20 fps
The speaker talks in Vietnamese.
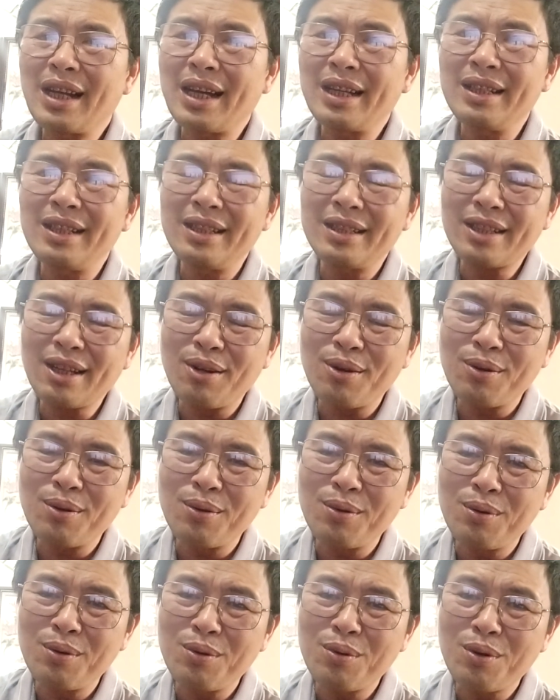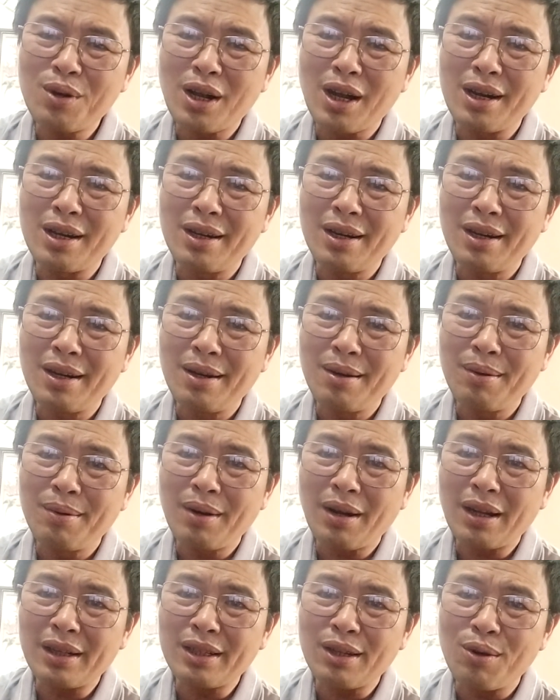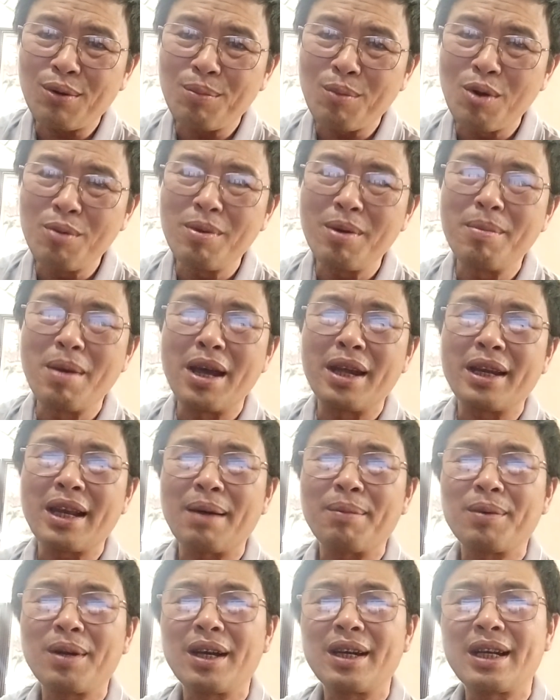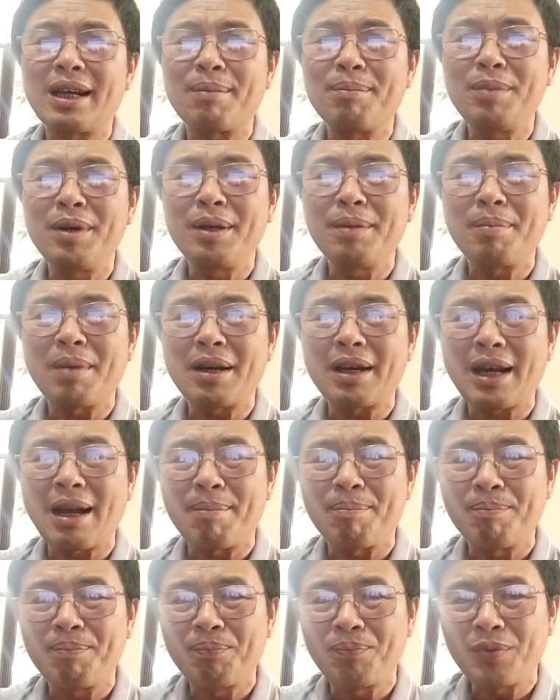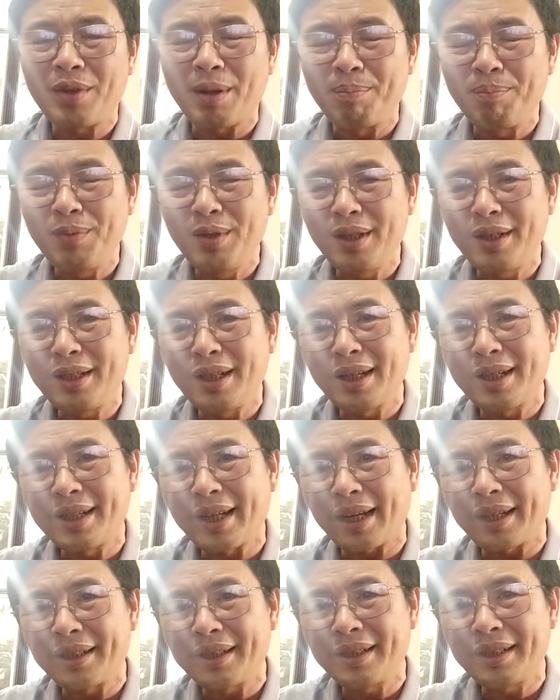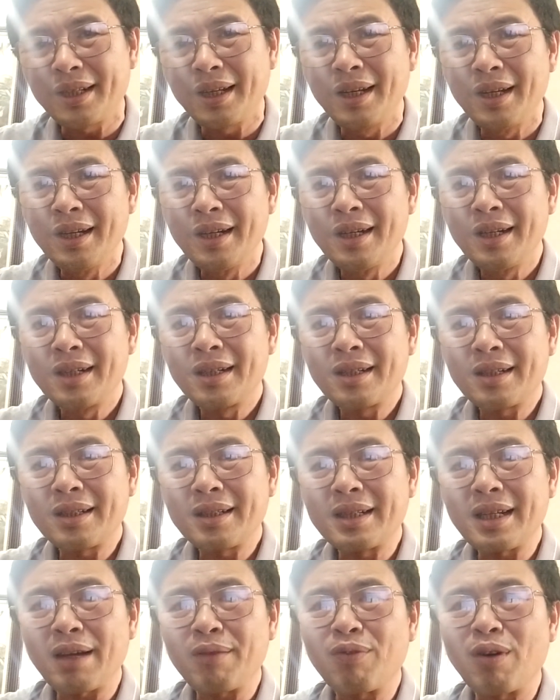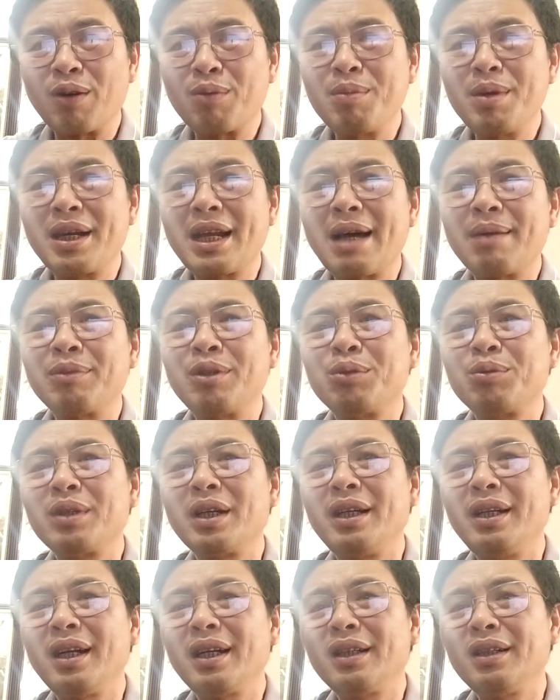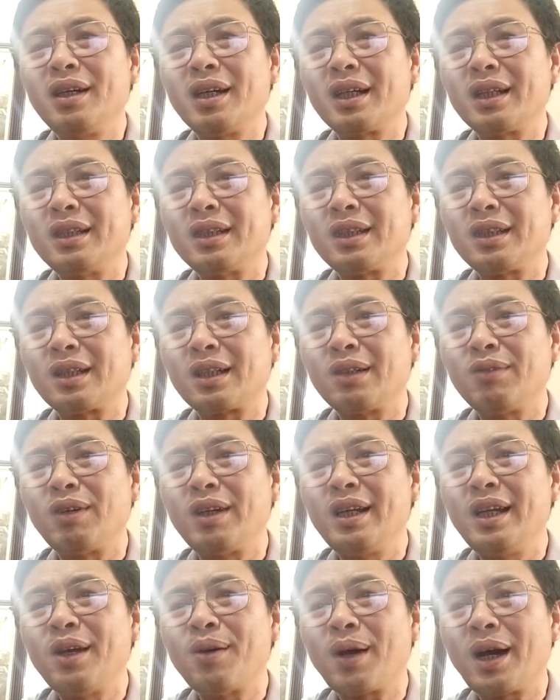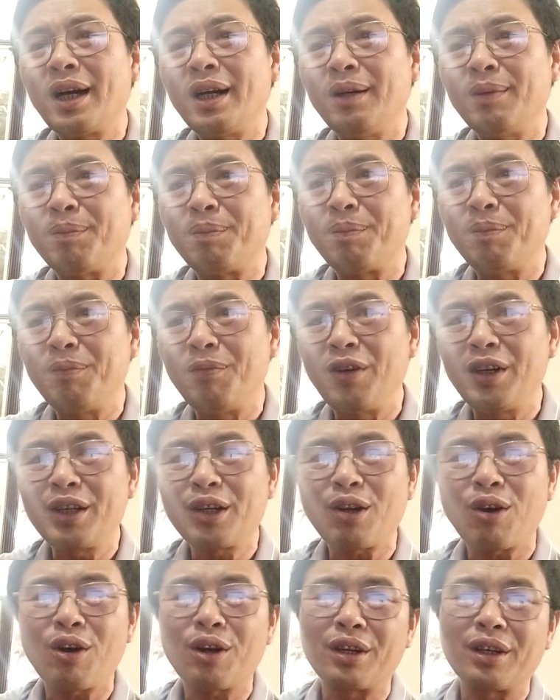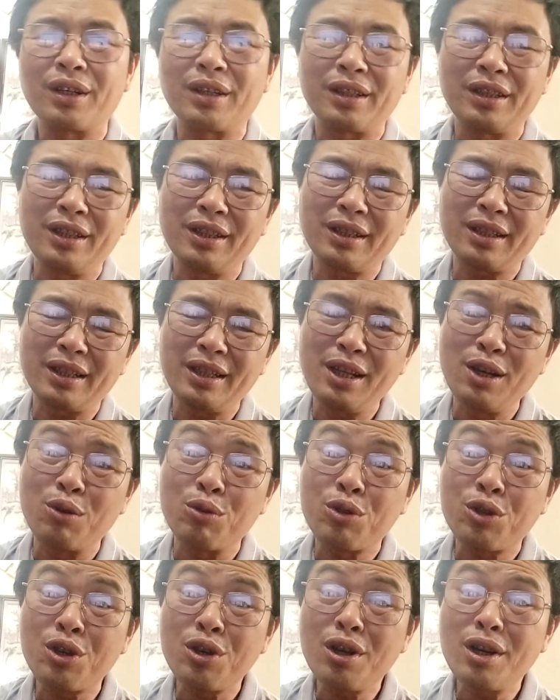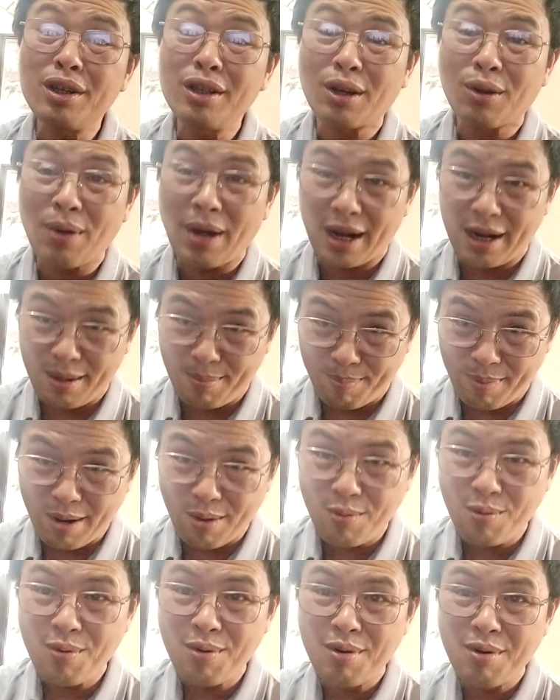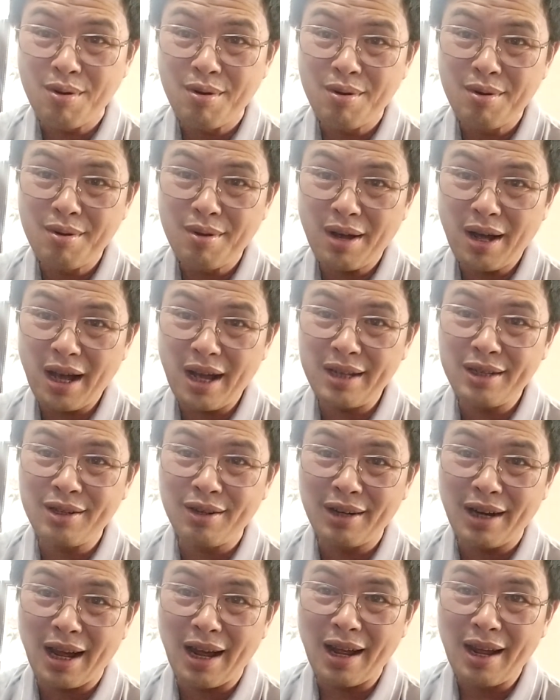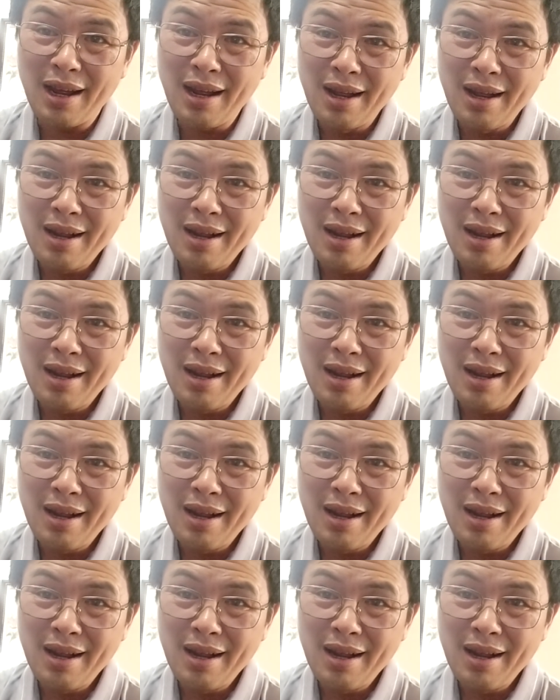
nay sau gần sau 47 năm gần 50 năm chấm dứt chiến tranh giải phóng miền Nam thống nhất đất nước ấy, thì cái vấn đề hòa hợp vẫn còn những cái điều chưa được khỏa lấp đâu anh Sơn ạ à